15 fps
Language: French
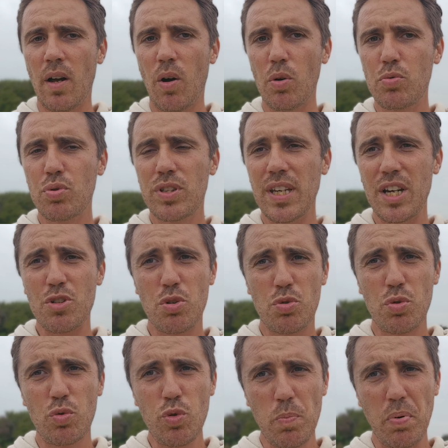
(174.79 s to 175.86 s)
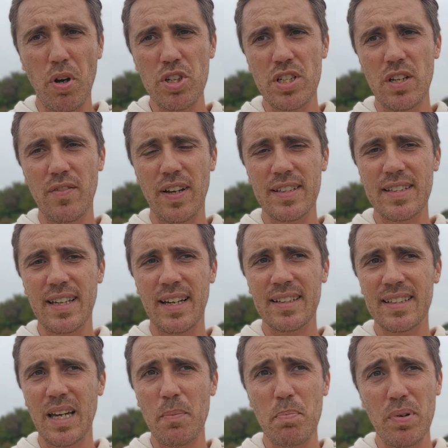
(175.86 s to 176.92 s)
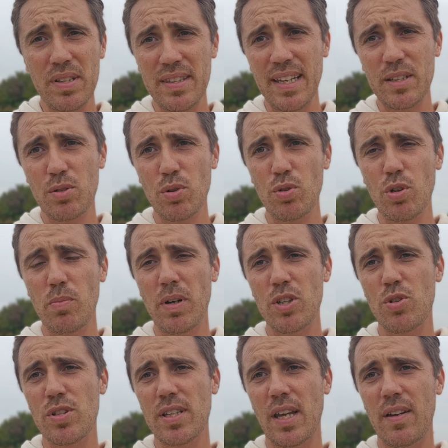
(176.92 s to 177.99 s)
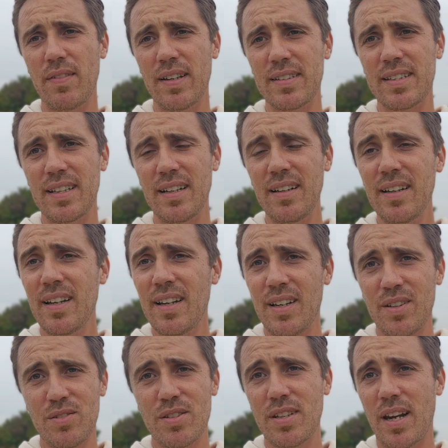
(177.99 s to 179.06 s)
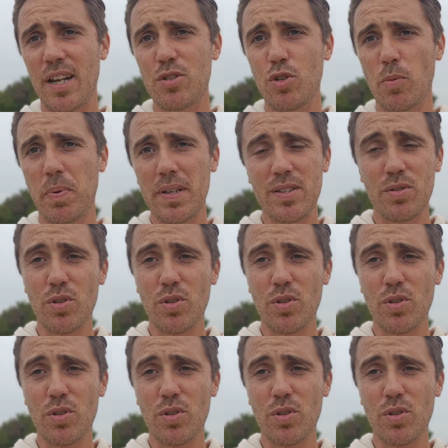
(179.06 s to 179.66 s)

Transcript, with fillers: En tout cas, je suis tout proche des 21K. Peut-être que demain, je serai à 21. Ce sera la surprise.